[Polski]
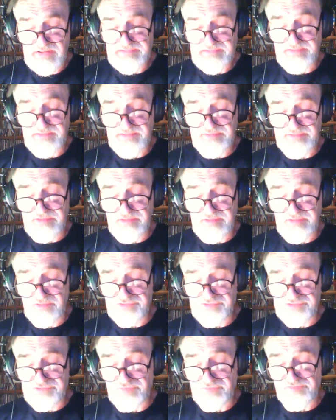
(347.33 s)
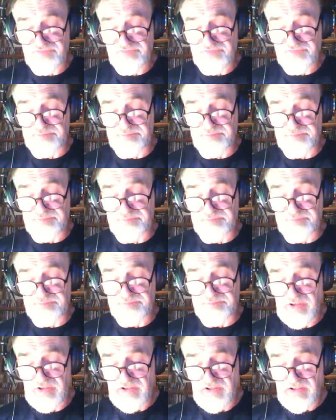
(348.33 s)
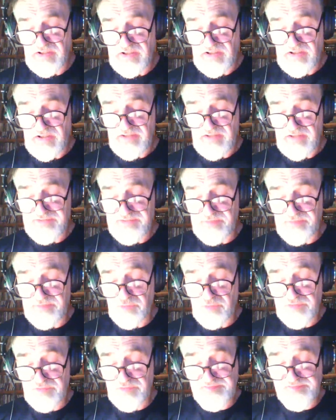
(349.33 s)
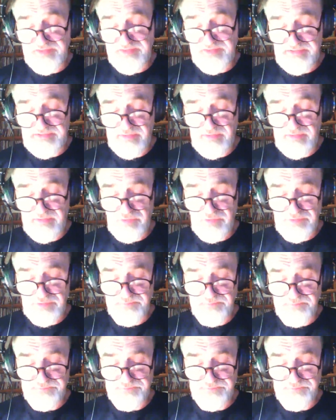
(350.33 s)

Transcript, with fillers: Kiedy tylko się zbliżył, demony zniknęły.